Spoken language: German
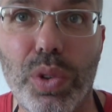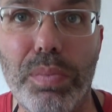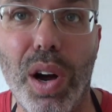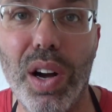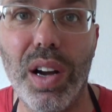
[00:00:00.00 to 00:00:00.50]
und
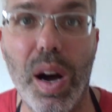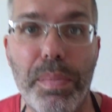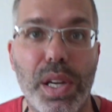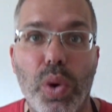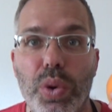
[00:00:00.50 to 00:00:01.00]
machen
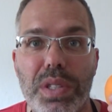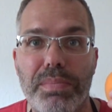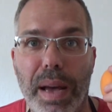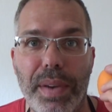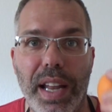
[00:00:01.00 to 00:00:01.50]

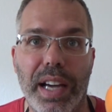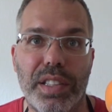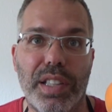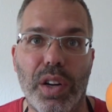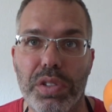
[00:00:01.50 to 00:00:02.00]
Aprikosenmarmelade
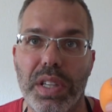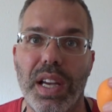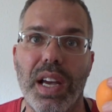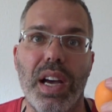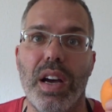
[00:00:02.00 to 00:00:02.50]
draus.
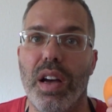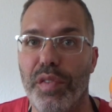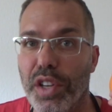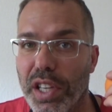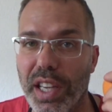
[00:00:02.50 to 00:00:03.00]

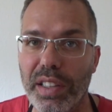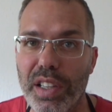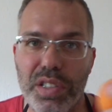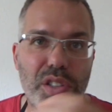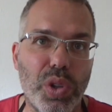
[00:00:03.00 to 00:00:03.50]
Für die Kinder
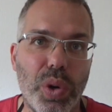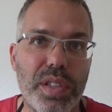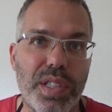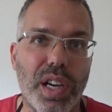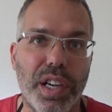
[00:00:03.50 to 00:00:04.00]
ist es eine tolle
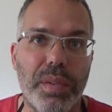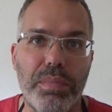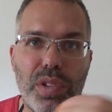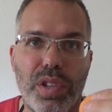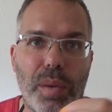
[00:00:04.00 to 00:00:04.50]
Sache,
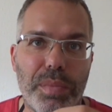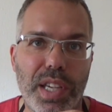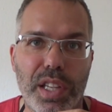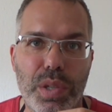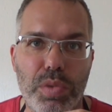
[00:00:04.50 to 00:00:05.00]
die haben
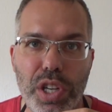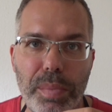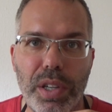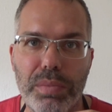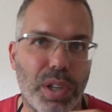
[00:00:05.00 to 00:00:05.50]
Zeit zum
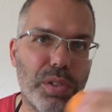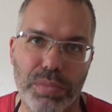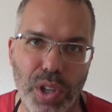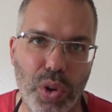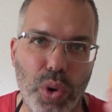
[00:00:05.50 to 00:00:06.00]
Schnippeln. Wenn
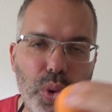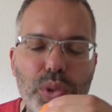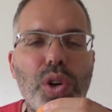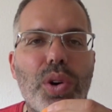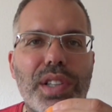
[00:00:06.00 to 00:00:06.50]
da
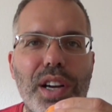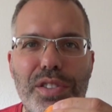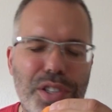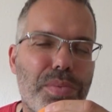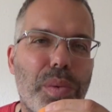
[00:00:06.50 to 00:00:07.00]
Corona-Lockdown
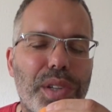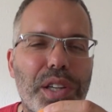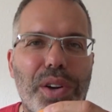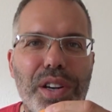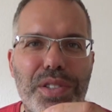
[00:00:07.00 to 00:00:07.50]
sitzt, momentan
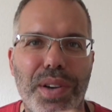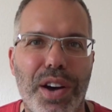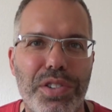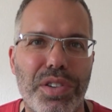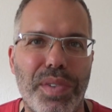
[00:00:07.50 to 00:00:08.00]
alle zu
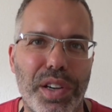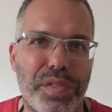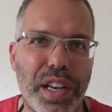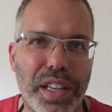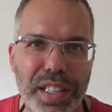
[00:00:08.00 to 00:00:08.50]
Hause, weil ja
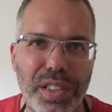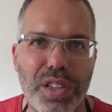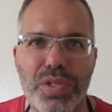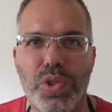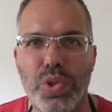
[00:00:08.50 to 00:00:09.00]
viele
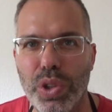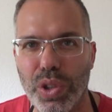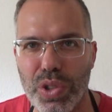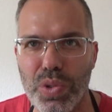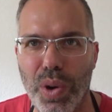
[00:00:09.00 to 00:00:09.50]
Kitas und Schulen
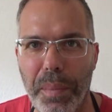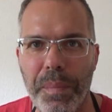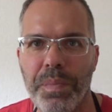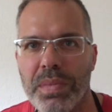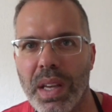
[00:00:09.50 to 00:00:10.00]
noch zu haben.
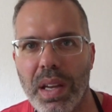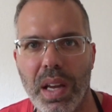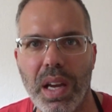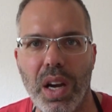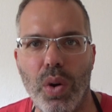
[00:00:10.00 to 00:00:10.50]

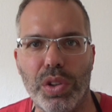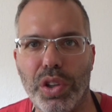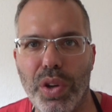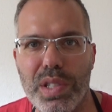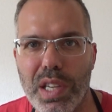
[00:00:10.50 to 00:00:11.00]
Und
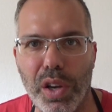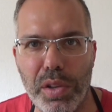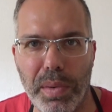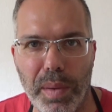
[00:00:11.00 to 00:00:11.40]
dann könnt ihr euch